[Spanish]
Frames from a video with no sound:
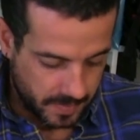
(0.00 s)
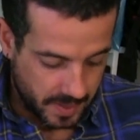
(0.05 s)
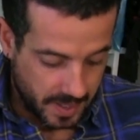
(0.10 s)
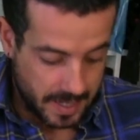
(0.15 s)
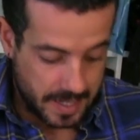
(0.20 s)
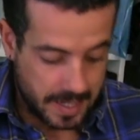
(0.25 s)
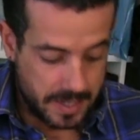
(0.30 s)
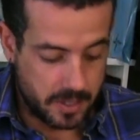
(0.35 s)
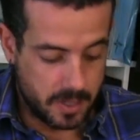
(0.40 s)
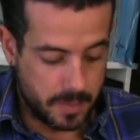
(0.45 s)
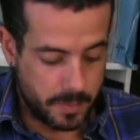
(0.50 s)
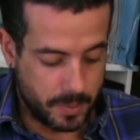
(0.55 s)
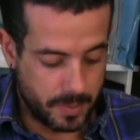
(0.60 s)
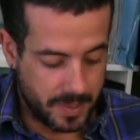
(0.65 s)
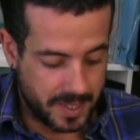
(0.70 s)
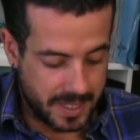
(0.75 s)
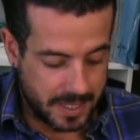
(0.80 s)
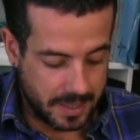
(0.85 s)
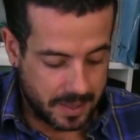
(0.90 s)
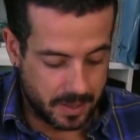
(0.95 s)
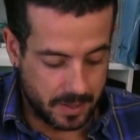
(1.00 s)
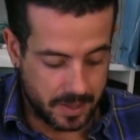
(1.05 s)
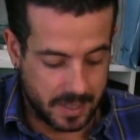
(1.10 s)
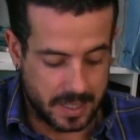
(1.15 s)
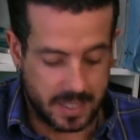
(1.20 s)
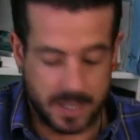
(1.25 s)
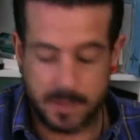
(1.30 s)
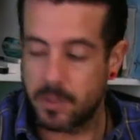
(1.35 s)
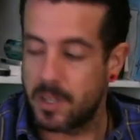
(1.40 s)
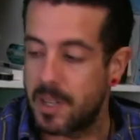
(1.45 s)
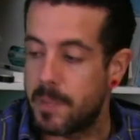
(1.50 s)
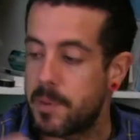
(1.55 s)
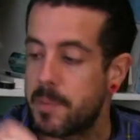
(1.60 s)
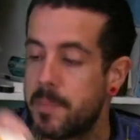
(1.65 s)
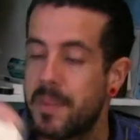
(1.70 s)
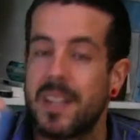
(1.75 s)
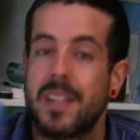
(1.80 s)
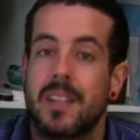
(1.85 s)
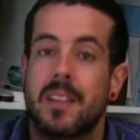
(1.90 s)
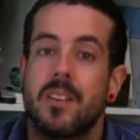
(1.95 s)
El año de publicación del libro, la
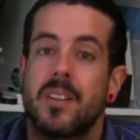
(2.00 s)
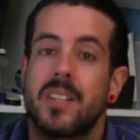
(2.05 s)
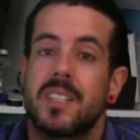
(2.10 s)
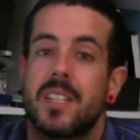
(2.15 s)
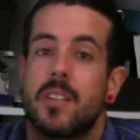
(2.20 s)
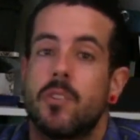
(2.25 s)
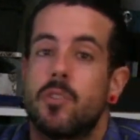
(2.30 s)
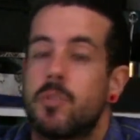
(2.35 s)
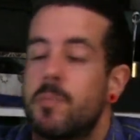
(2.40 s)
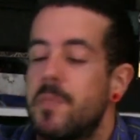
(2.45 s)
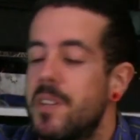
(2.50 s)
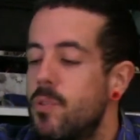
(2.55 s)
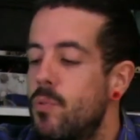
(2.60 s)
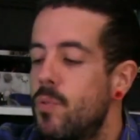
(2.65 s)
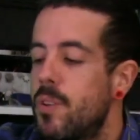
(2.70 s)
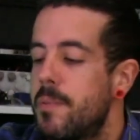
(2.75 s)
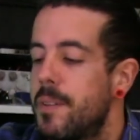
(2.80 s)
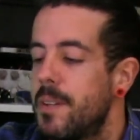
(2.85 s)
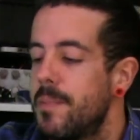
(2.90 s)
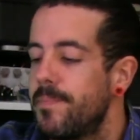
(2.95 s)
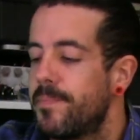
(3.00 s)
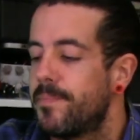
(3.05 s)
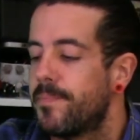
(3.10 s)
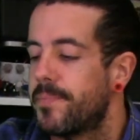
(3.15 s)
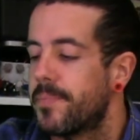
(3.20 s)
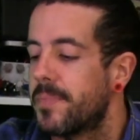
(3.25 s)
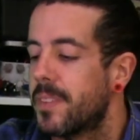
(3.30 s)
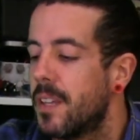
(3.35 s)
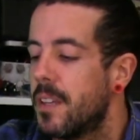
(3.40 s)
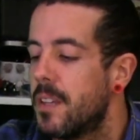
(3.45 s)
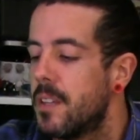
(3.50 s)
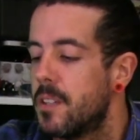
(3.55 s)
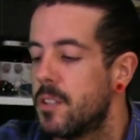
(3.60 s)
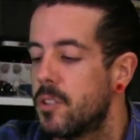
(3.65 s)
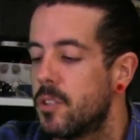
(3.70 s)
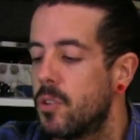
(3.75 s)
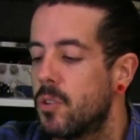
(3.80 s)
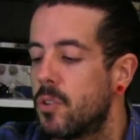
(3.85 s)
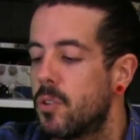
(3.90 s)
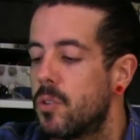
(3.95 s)
primera edición es de 2009.
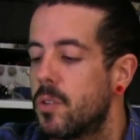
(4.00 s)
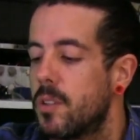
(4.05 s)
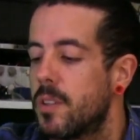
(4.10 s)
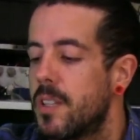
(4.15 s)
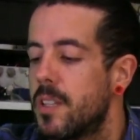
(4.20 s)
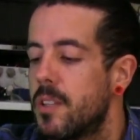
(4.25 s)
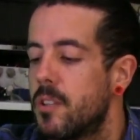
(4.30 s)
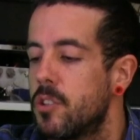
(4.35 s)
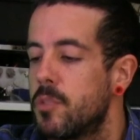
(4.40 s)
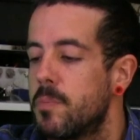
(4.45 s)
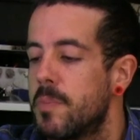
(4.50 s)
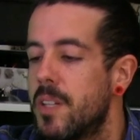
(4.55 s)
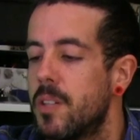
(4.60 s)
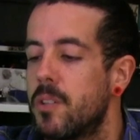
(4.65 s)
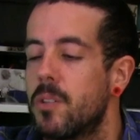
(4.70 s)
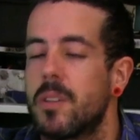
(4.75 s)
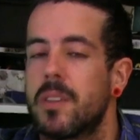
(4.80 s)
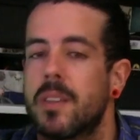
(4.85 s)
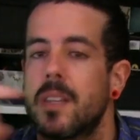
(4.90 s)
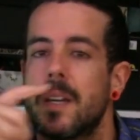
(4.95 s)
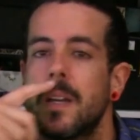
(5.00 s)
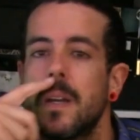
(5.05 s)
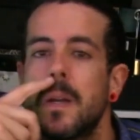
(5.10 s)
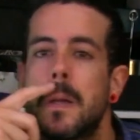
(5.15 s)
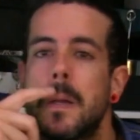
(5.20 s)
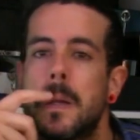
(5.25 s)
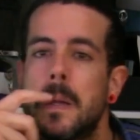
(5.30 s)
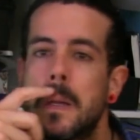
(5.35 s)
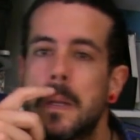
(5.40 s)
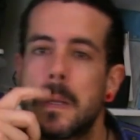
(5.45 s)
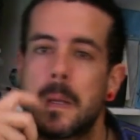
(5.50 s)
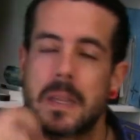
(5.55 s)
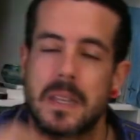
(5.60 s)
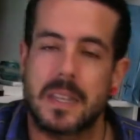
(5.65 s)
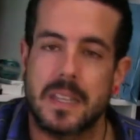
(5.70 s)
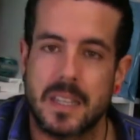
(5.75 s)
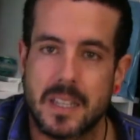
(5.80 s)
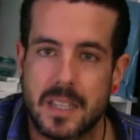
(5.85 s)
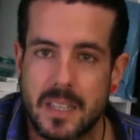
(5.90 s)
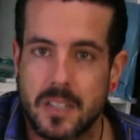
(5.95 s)
Yo lo conocí en 2012
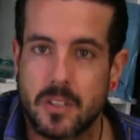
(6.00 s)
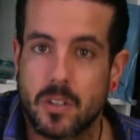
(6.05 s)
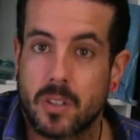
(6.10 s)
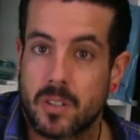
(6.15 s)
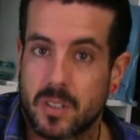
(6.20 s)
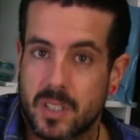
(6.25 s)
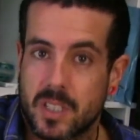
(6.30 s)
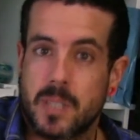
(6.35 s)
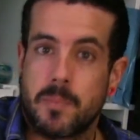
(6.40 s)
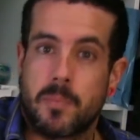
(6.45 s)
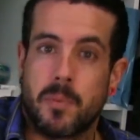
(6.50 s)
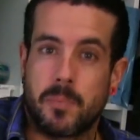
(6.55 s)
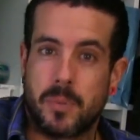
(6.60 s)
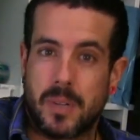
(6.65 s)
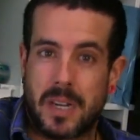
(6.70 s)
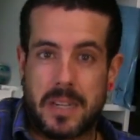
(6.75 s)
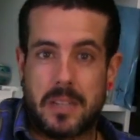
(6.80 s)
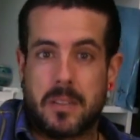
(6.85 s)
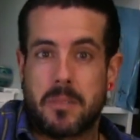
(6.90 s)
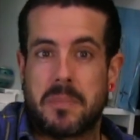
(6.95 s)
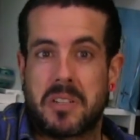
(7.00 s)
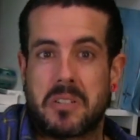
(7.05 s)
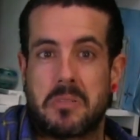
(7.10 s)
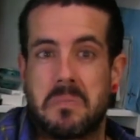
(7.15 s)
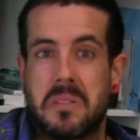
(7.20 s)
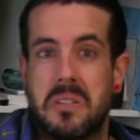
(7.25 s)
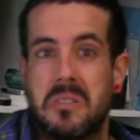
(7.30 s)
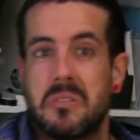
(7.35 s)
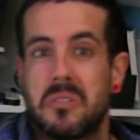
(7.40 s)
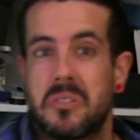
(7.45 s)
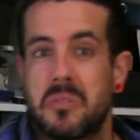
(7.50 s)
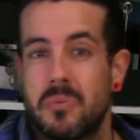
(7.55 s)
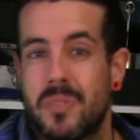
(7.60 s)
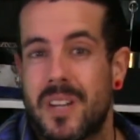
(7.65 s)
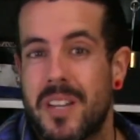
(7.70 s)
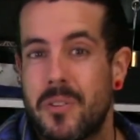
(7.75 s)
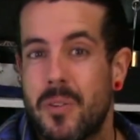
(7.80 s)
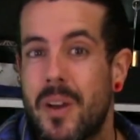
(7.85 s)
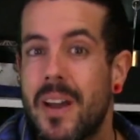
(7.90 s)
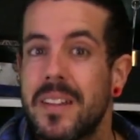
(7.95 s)
y yo creo que se popularizó más o menos un
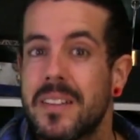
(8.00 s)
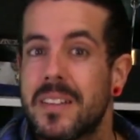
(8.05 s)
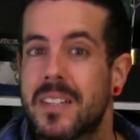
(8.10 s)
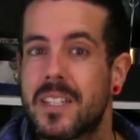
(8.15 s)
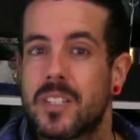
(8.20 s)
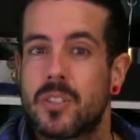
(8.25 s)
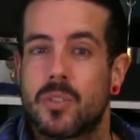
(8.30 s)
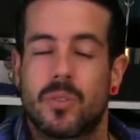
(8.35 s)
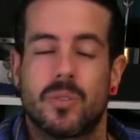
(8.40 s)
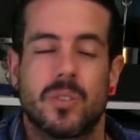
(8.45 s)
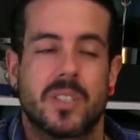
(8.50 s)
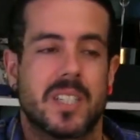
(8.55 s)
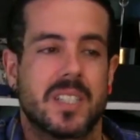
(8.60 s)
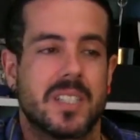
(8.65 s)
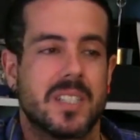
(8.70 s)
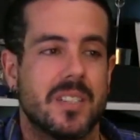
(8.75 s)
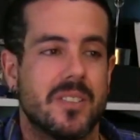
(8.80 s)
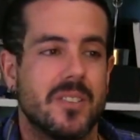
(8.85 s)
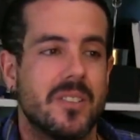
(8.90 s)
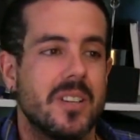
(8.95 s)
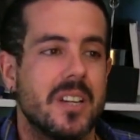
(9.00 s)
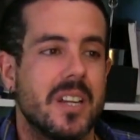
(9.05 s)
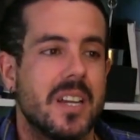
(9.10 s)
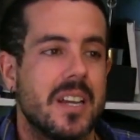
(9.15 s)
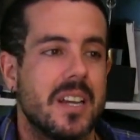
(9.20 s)
año antes o cosas así, ¿no?